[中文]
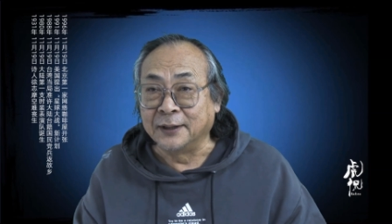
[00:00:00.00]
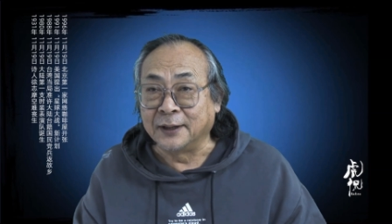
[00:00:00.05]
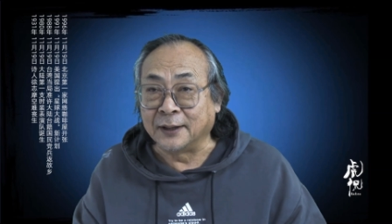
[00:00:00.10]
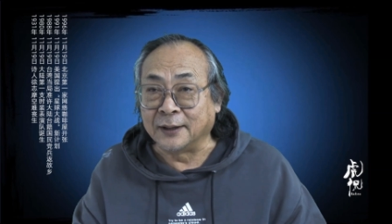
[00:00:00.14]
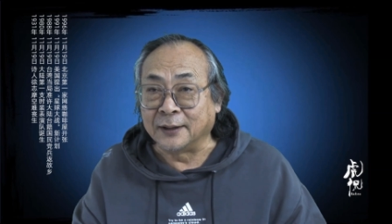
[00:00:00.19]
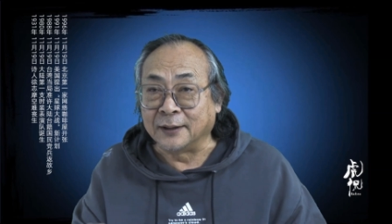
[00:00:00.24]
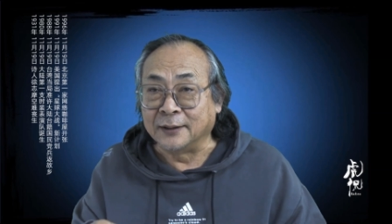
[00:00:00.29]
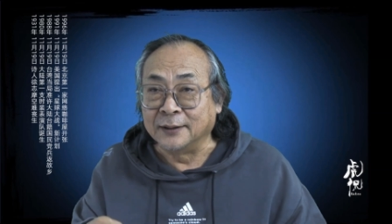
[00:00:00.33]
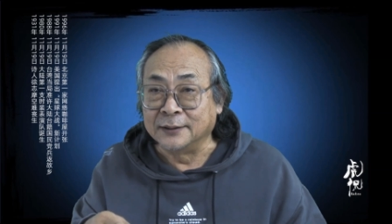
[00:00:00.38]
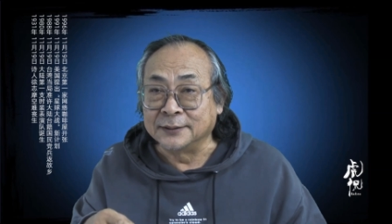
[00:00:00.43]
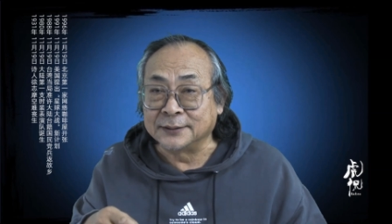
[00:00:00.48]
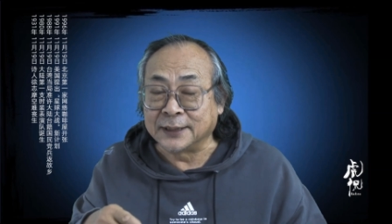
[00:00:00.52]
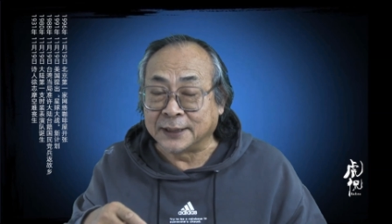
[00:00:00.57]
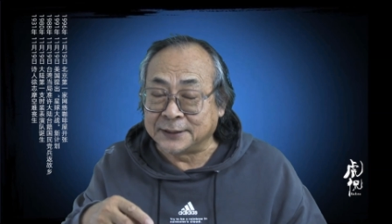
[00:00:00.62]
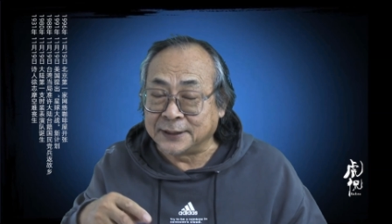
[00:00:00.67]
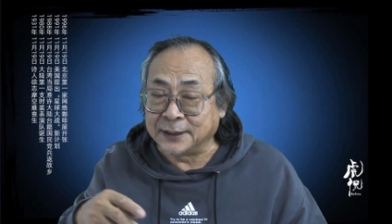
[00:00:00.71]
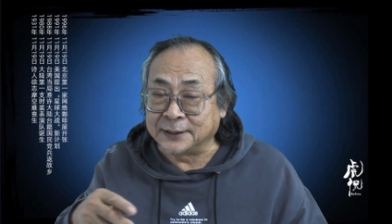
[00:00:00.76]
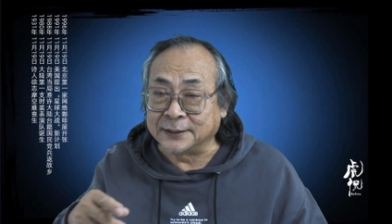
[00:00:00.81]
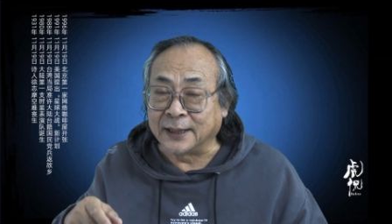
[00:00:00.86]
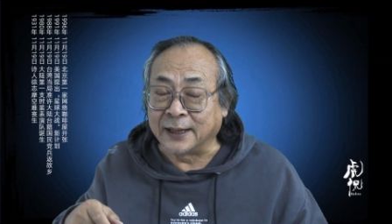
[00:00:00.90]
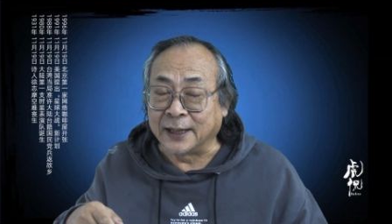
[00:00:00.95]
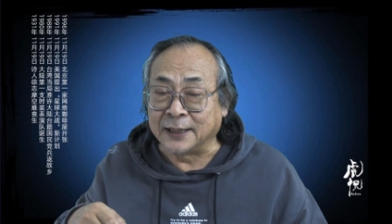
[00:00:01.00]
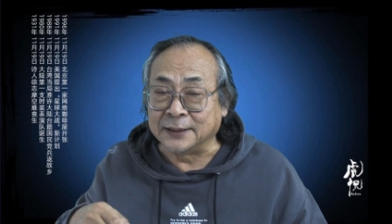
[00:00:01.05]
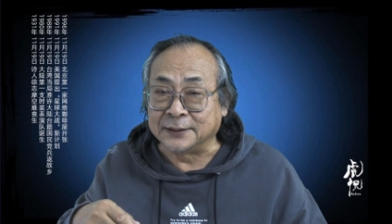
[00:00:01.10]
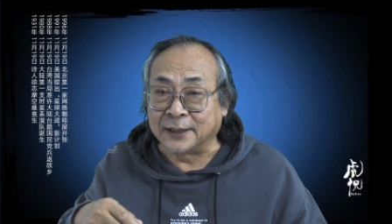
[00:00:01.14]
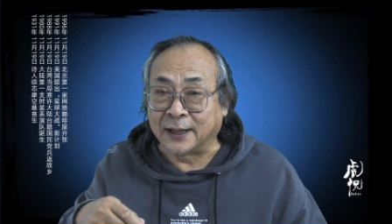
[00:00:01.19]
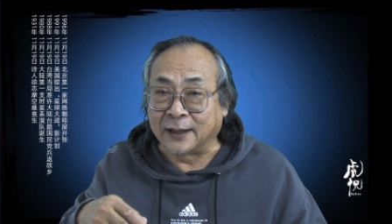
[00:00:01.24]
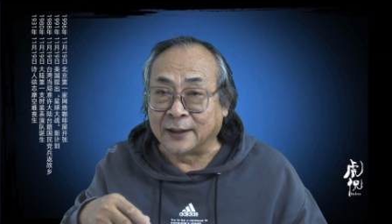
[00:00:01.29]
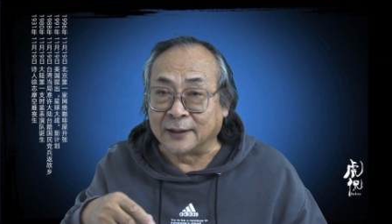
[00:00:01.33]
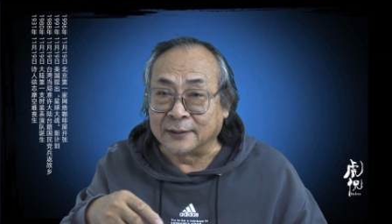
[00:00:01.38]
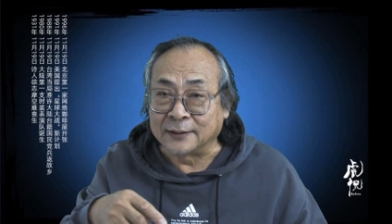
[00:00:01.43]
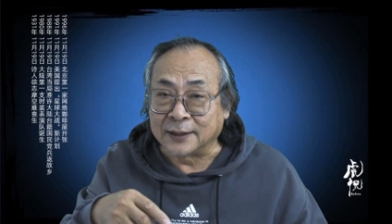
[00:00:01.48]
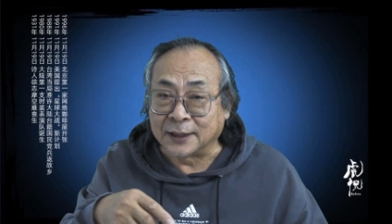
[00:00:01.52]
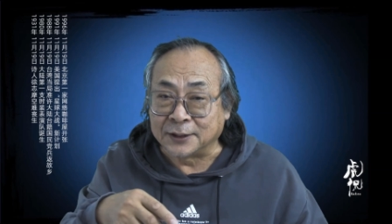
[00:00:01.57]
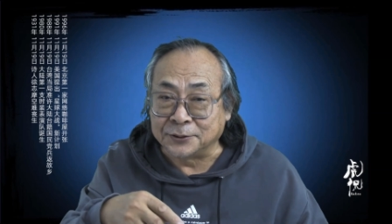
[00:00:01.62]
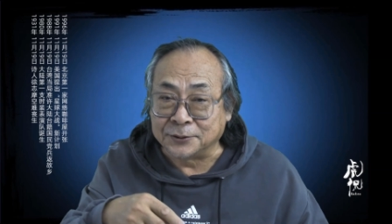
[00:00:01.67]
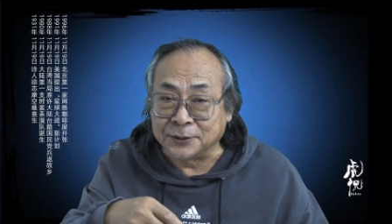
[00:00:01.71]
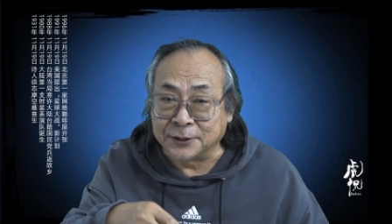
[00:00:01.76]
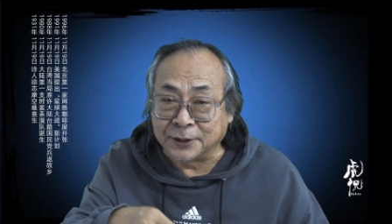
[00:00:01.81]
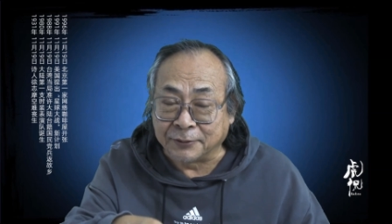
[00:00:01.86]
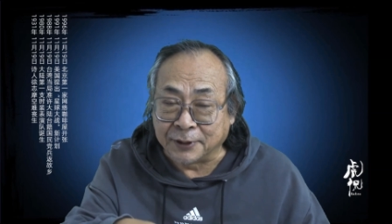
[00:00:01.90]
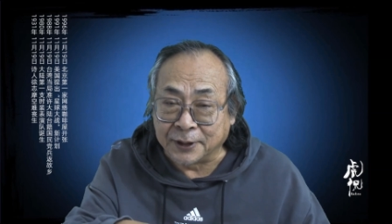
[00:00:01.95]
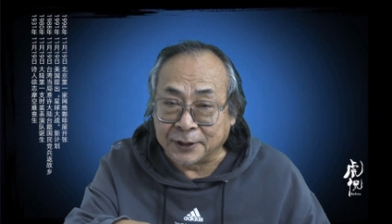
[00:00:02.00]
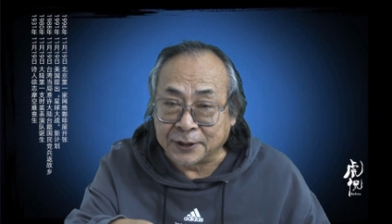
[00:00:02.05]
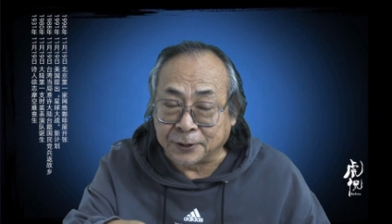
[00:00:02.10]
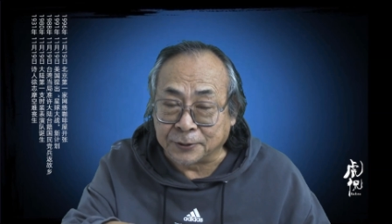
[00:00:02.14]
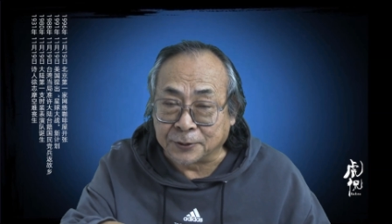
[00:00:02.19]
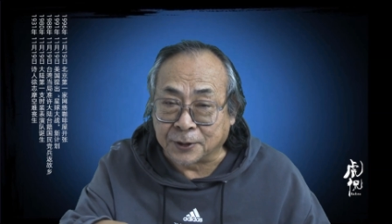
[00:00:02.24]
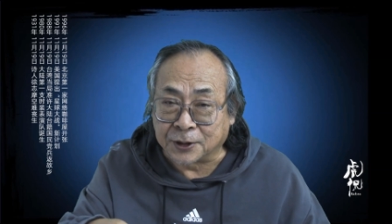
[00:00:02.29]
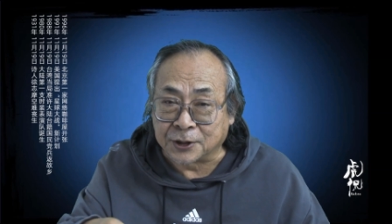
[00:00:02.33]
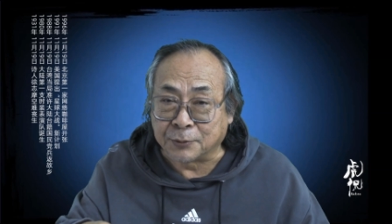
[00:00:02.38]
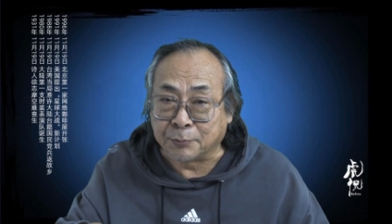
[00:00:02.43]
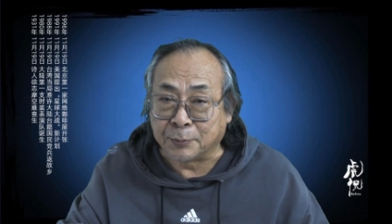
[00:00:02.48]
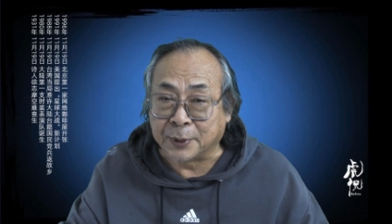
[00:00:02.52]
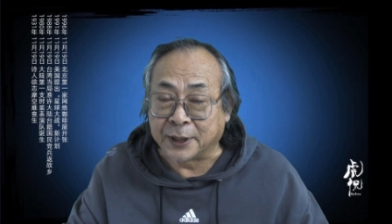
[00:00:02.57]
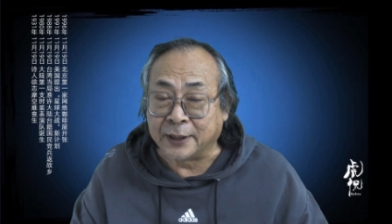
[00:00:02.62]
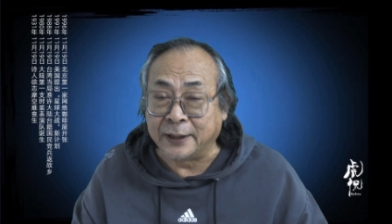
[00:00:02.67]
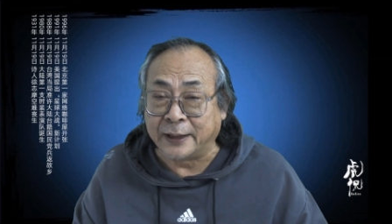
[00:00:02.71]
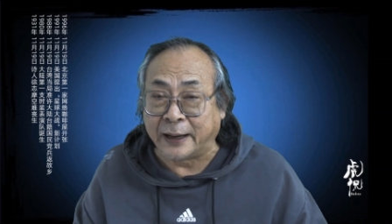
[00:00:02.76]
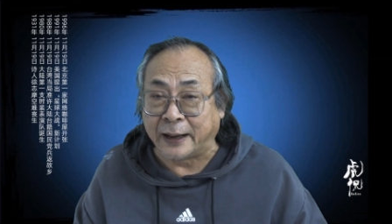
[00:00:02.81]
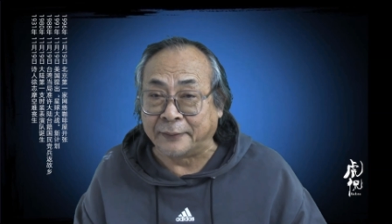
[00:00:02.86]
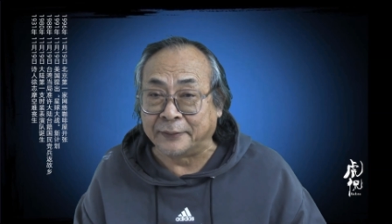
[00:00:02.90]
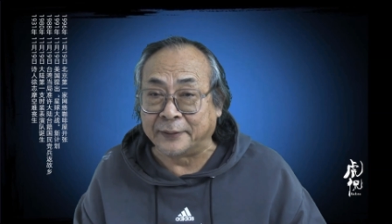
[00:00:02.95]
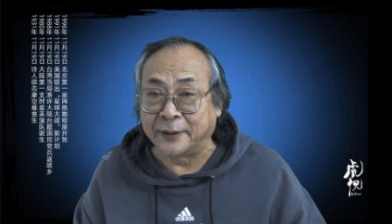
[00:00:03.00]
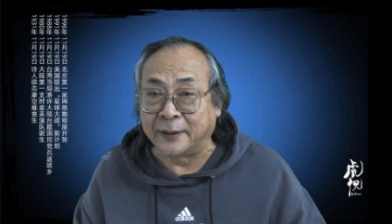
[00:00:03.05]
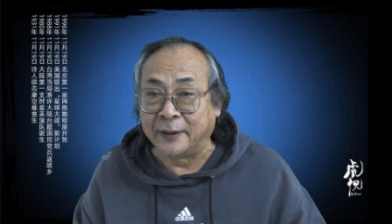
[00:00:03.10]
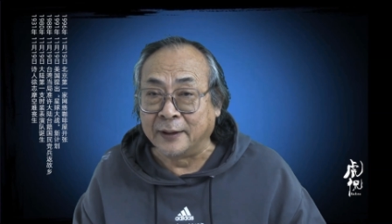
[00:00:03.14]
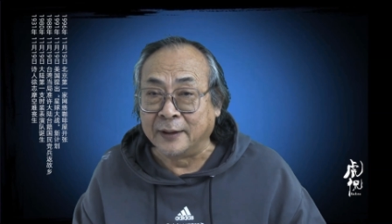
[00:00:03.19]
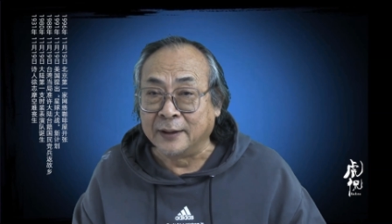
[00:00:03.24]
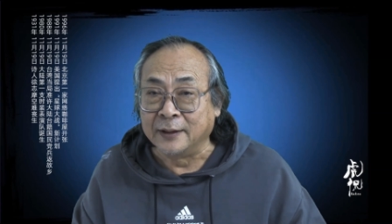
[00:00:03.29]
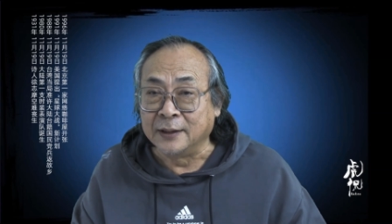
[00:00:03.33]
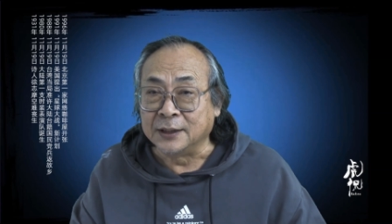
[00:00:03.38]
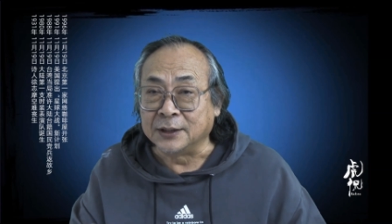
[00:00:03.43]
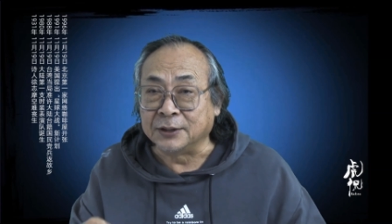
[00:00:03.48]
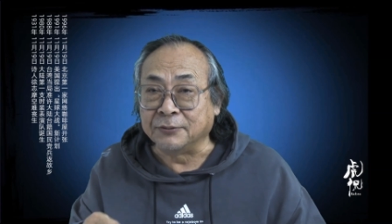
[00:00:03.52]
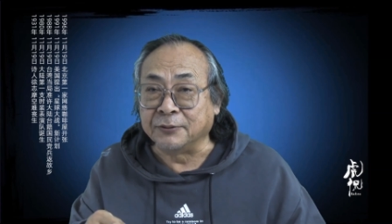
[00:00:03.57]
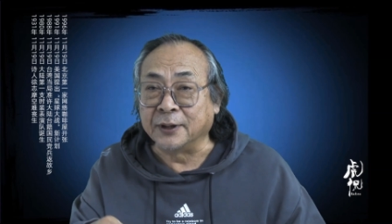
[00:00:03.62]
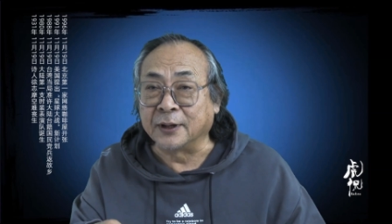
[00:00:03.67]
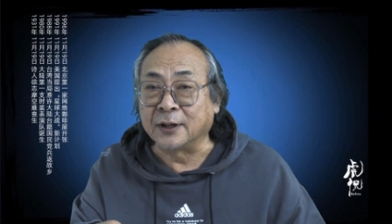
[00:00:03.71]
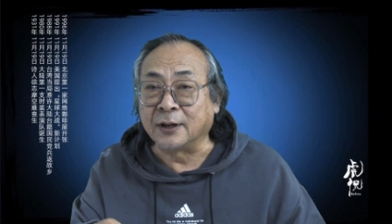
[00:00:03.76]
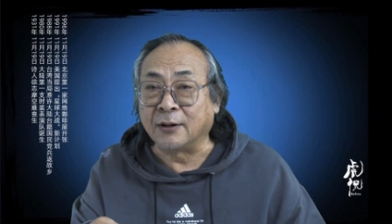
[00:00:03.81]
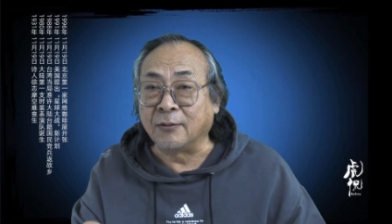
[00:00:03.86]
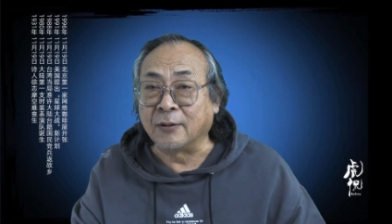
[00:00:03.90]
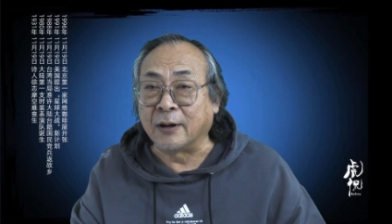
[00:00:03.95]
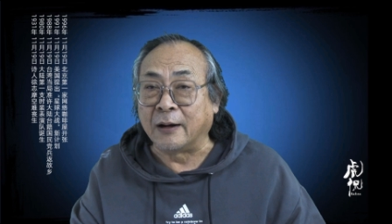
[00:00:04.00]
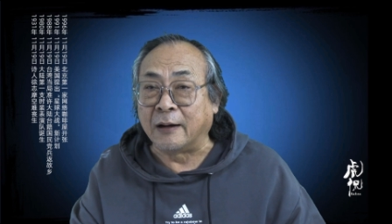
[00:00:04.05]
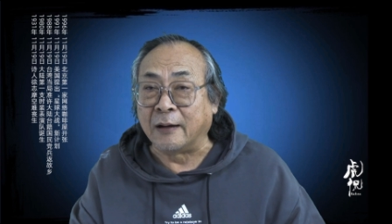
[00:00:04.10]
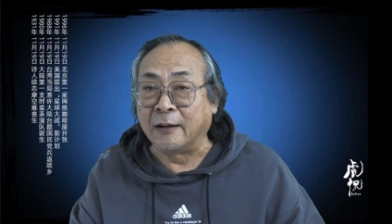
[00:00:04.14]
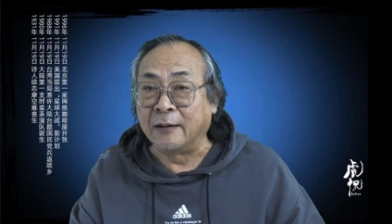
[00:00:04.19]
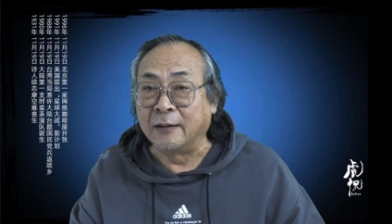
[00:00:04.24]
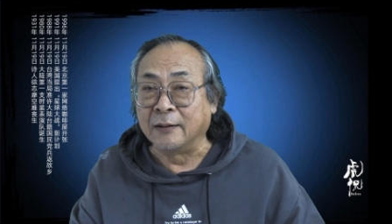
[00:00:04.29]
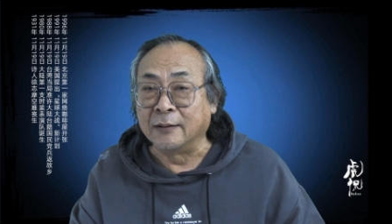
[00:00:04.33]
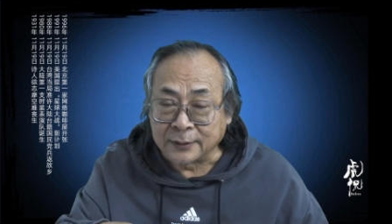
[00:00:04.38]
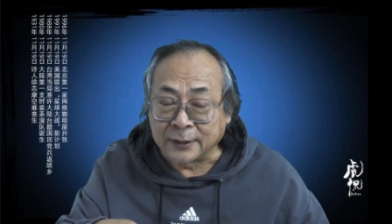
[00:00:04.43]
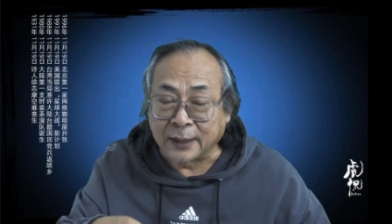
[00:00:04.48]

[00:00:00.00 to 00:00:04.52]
哎，在现在来讲，他就认为这段是敏感的，因为高岗。